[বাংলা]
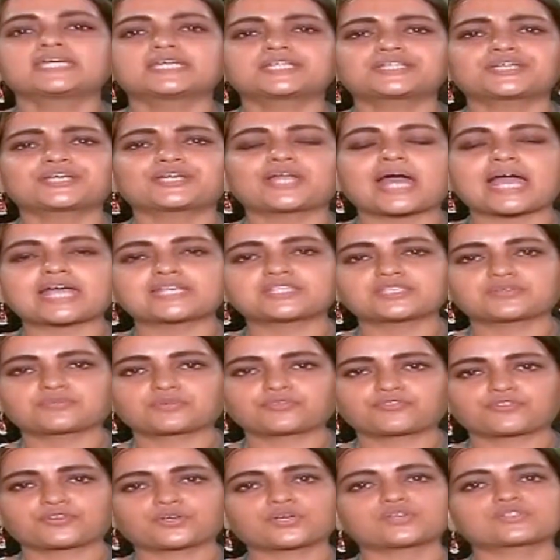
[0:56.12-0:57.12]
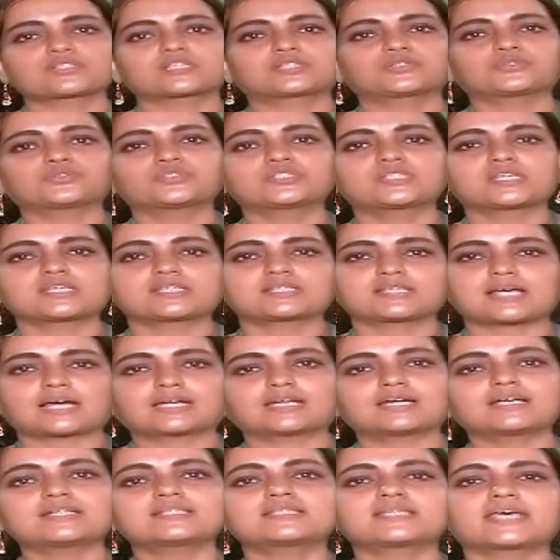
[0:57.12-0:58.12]
ইডির আইনজীবী ফিরোজ ইদুলজি
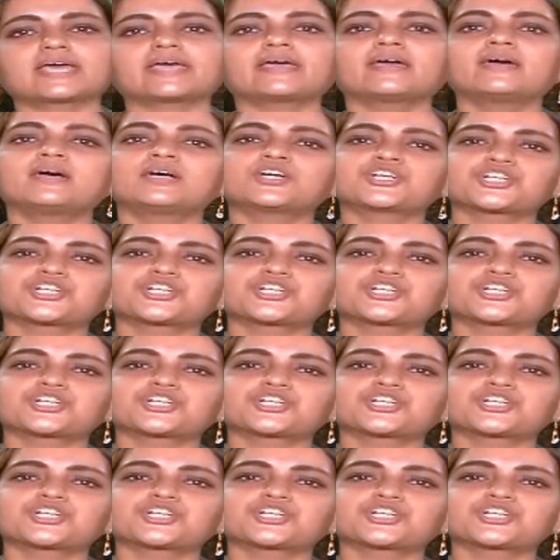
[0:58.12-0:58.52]
জানান যে